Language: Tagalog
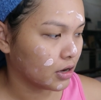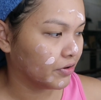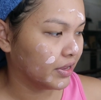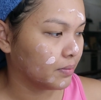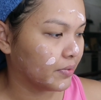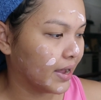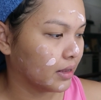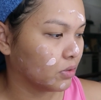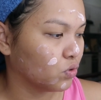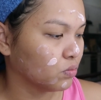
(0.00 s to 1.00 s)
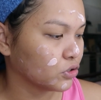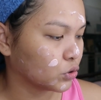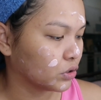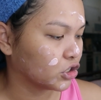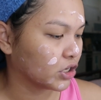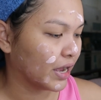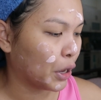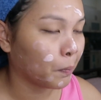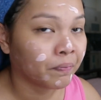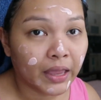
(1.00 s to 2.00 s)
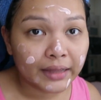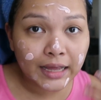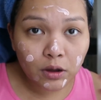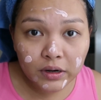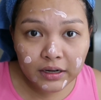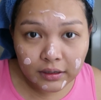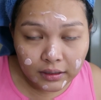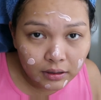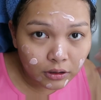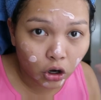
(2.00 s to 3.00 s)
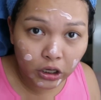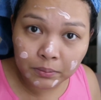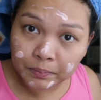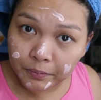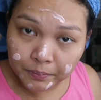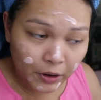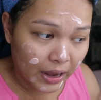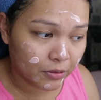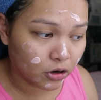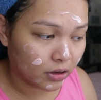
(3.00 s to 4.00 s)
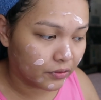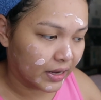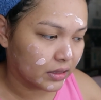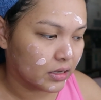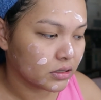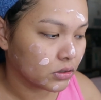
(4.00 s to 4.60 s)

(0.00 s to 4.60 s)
Korean brand. Maubos ko na siya. And now we're on primer already.